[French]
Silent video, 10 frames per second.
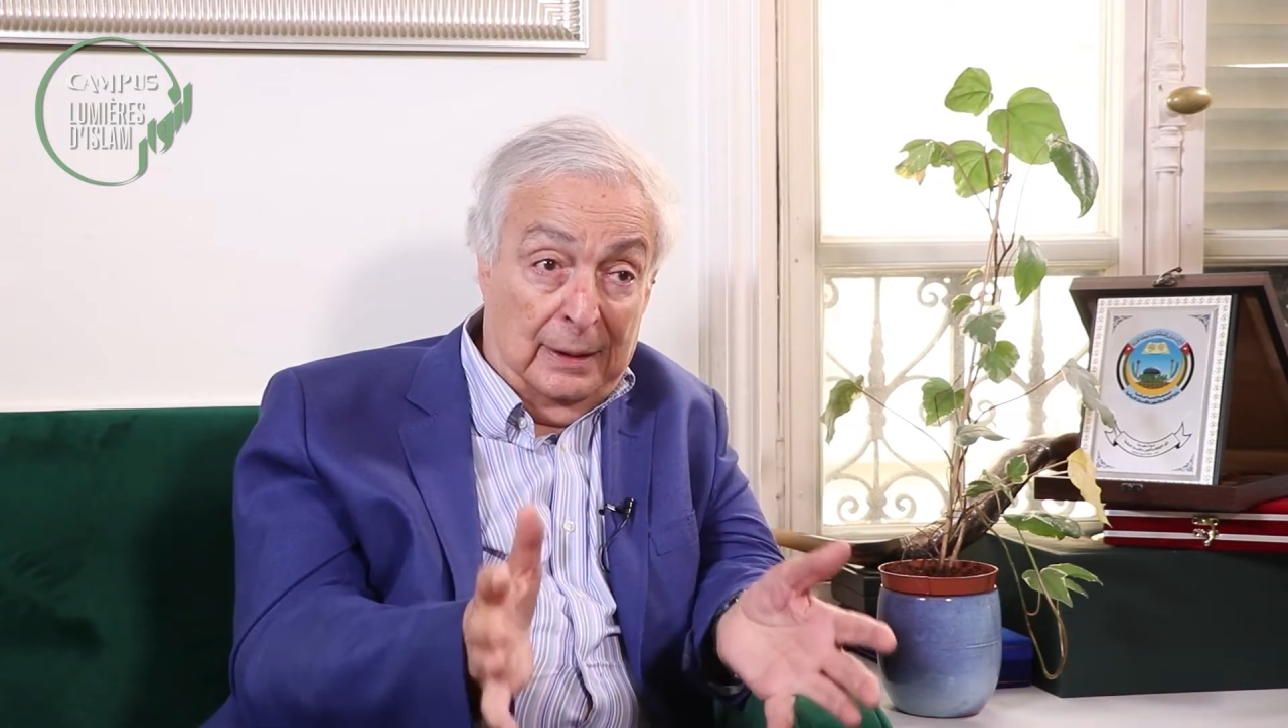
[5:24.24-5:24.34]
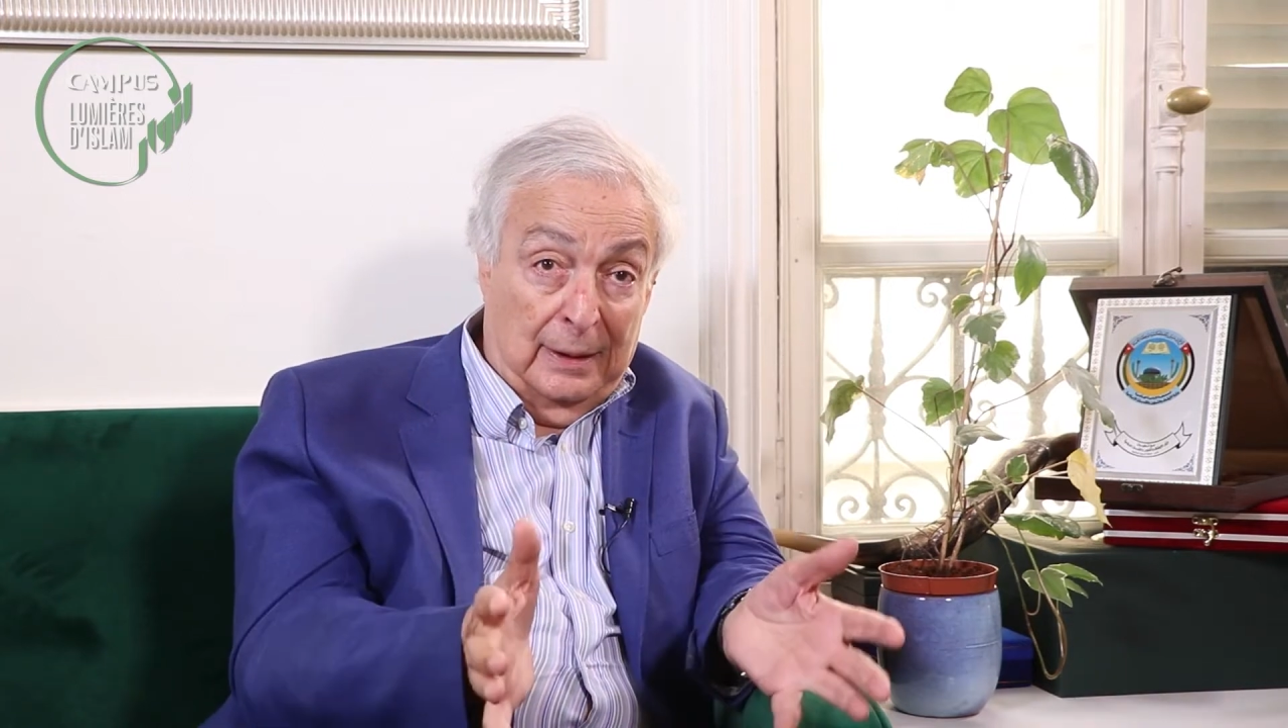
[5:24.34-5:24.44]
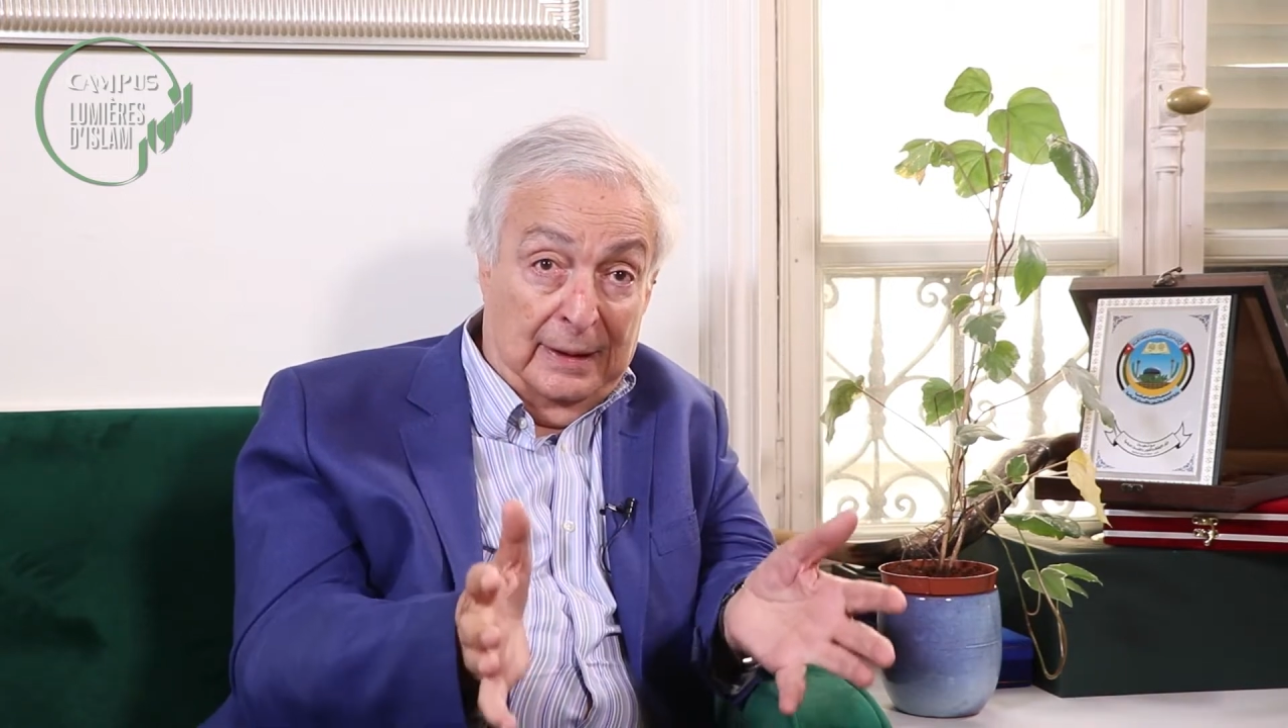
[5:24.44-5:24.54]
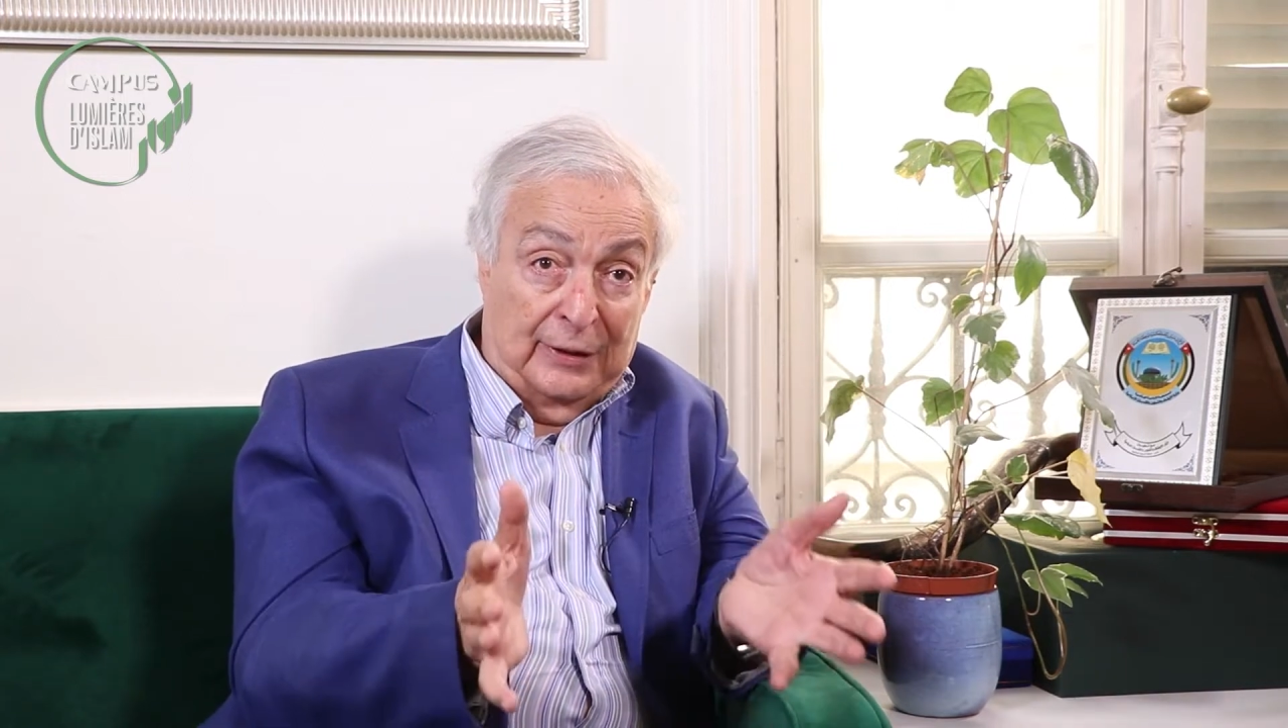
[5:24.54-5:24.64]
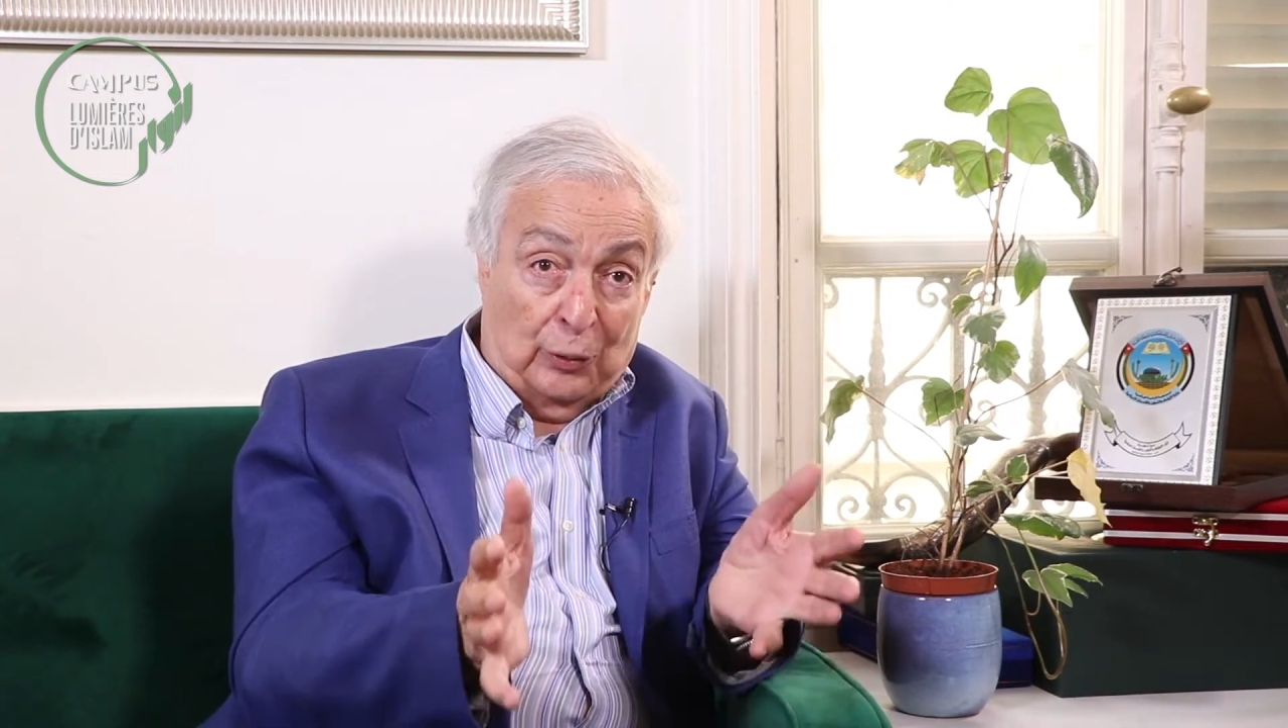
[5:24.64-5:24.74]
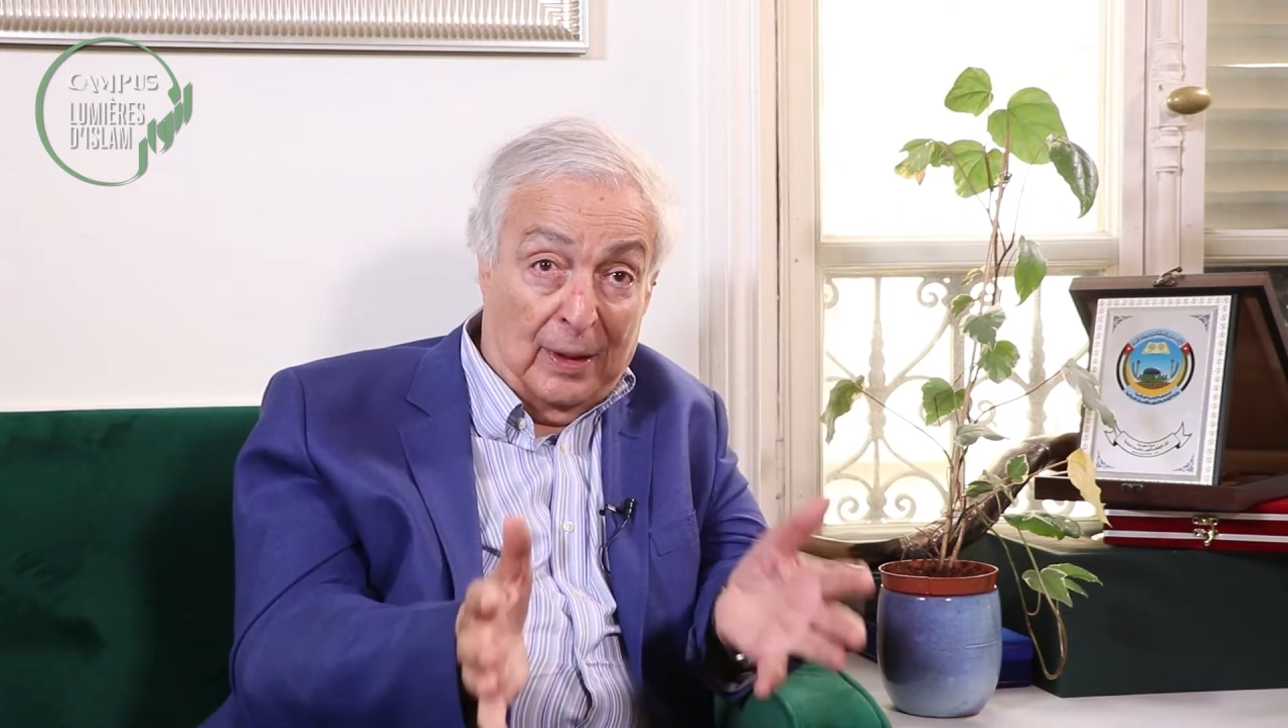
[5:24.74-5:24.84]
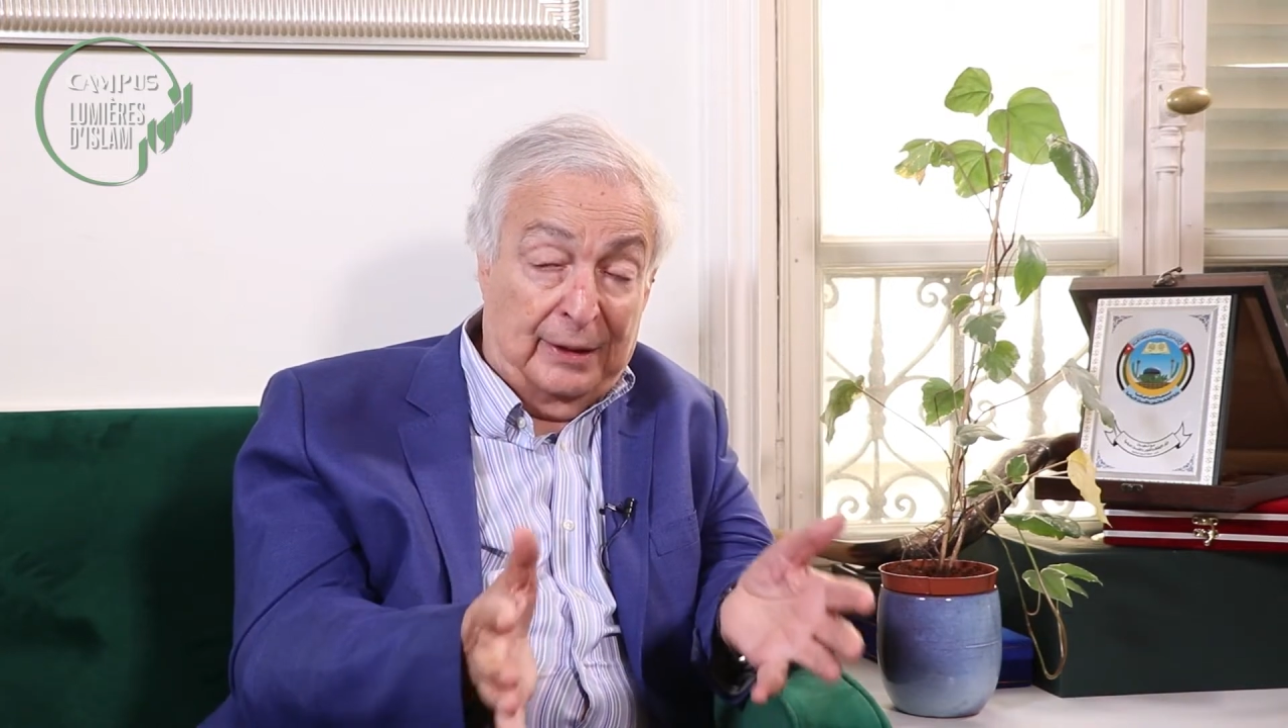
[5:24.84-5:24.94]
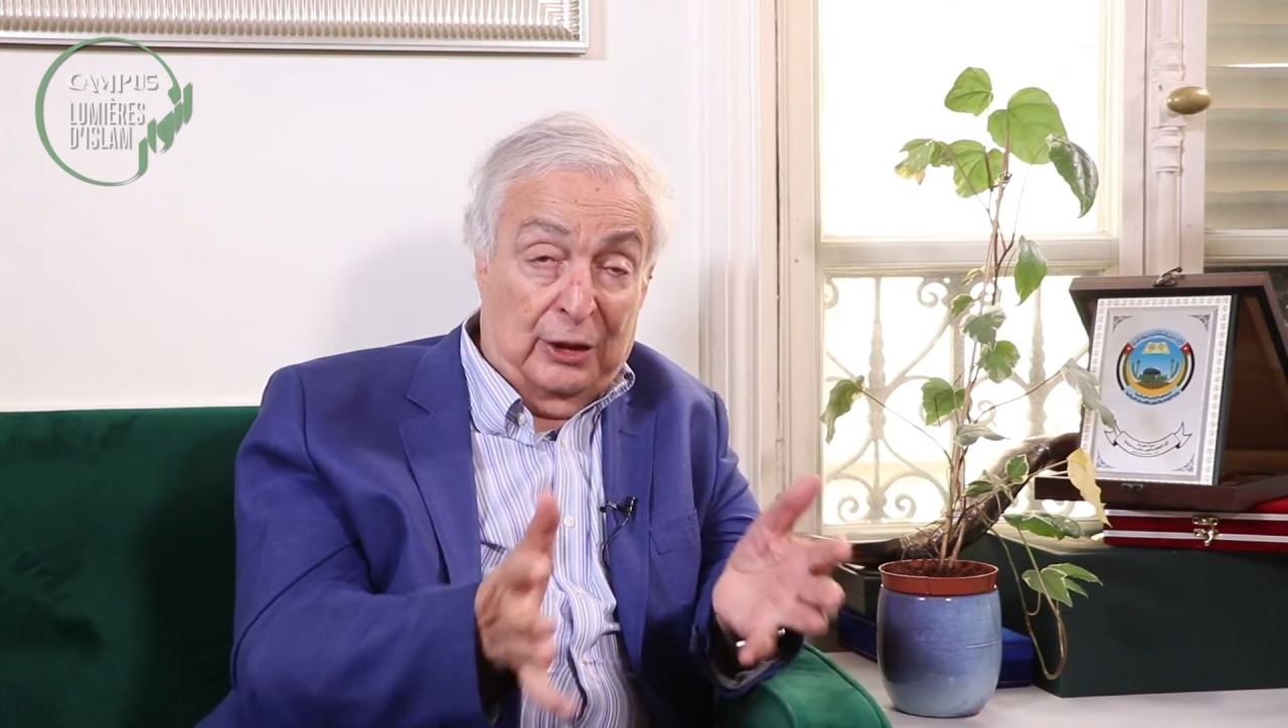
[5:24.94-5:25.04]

l'histoire